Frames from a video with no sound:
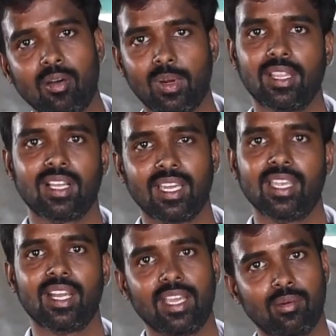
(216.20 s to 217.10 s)
அவர் அந்த
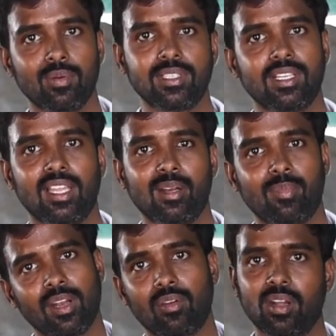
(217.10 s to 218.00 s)
கறிக்கடை அவர் வச்சுக்கிட்டு தான்
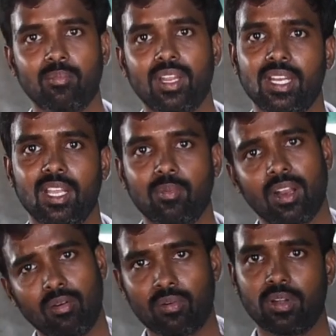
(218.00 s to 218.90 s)
இருப்பார் அவர் ரன் பண்ணிக்கிட்டே
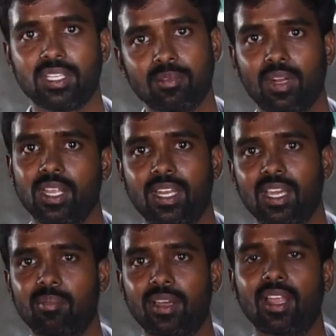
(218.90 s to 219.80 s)
இருப்பார் அவர் ரொட்டேஷன்
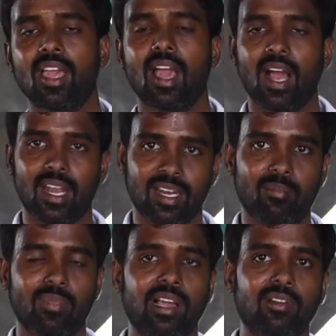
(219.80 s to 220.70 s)
பண்ணிக்கிட்டே இருப்பார் ஆனால்
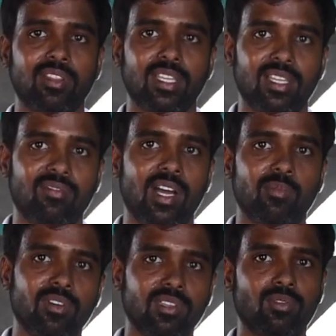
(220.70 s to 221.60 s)
நம்மளால் வந்து இந்த
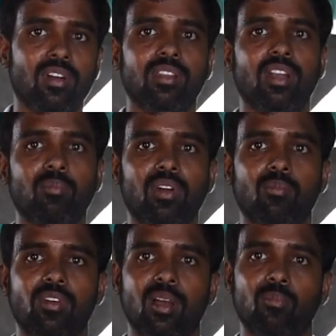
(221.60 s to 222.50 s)
ஃபார்மை வந்து தொடர்ந்து ரன்
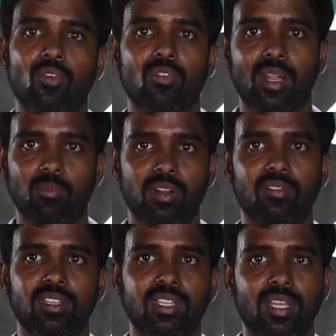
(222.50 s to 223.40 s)
பண்ண முடியாமல் போகும்
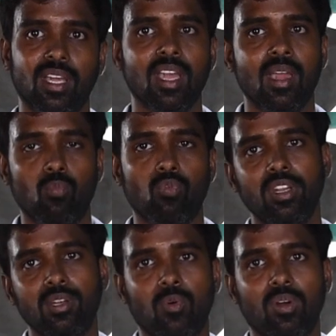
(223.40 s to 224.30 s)
நம்மளும் வந்து இந்த
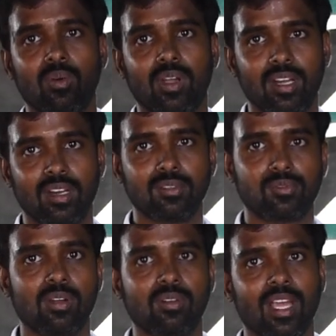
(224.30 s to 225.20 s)
மூடிட்டு போனவங்க இந்த
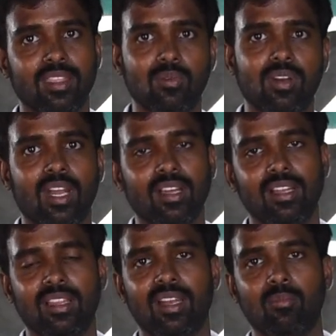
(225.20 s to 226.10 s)
சொல்லக்கூடிய அந்த ஒரு
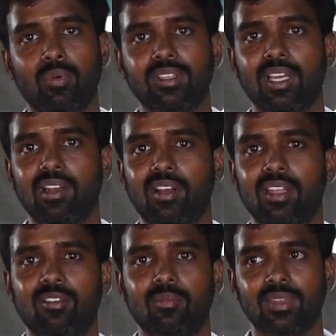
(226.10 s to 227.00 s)
கணக்கில் தான் நம்ம போய் சேர
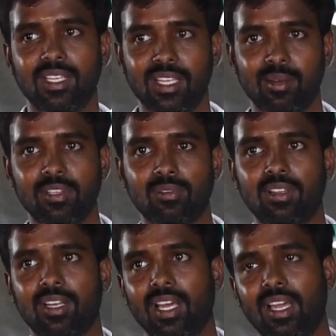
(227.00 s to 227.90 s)
வேண்டியிருக்கும் இது எப்படி
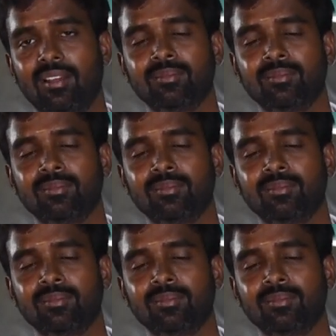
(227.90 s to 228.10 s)
சொல்கிறதுனா